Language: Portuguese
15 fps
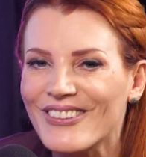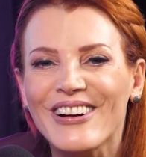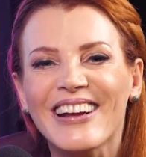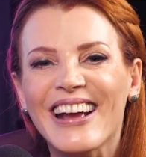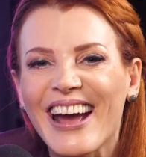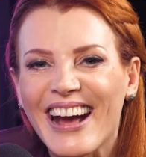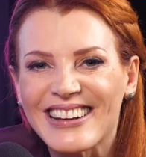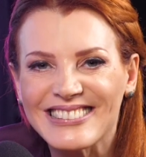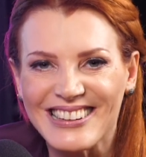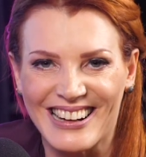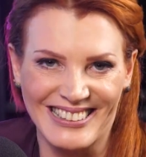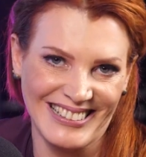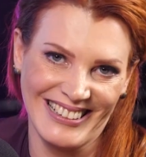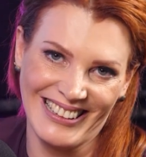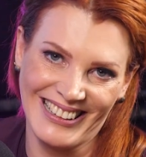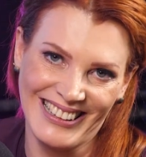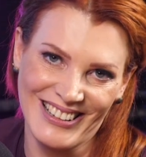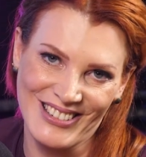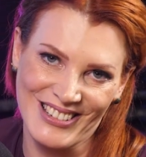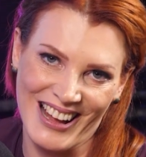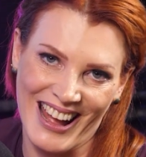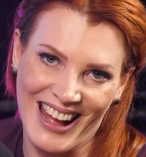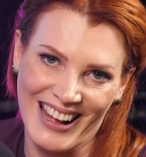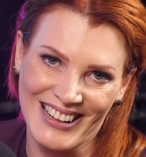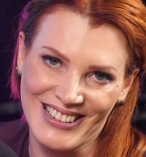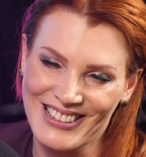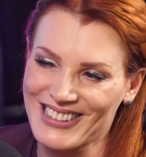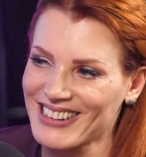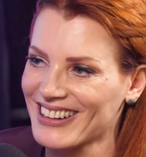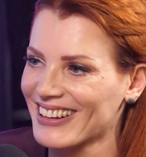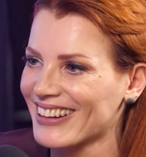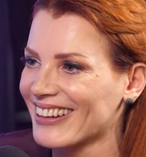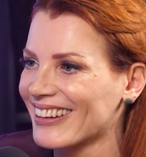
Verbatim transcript: Conheça a Anne, gente!